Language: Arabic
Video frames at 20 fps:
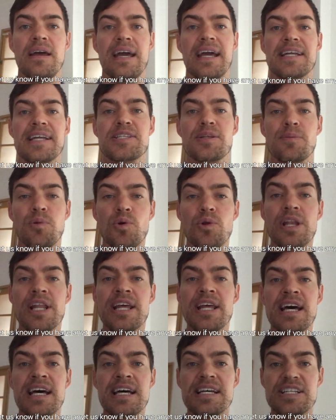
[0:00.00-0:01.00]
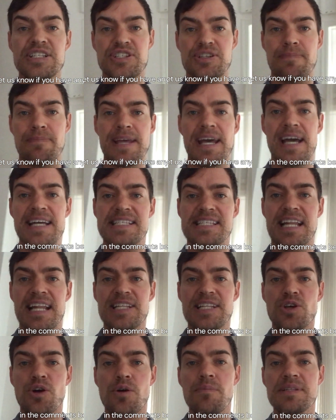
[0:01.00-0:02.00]
اكتبونا جميع
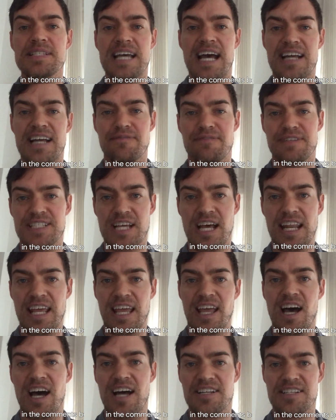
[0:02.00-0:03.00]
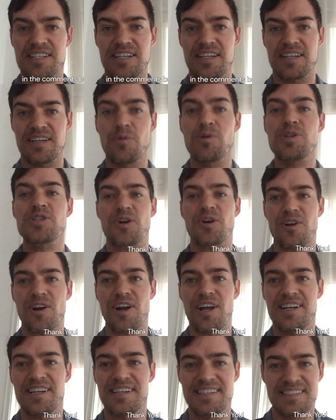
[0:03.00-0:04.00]
أسئلتكم تحت في التعليقات وشكراً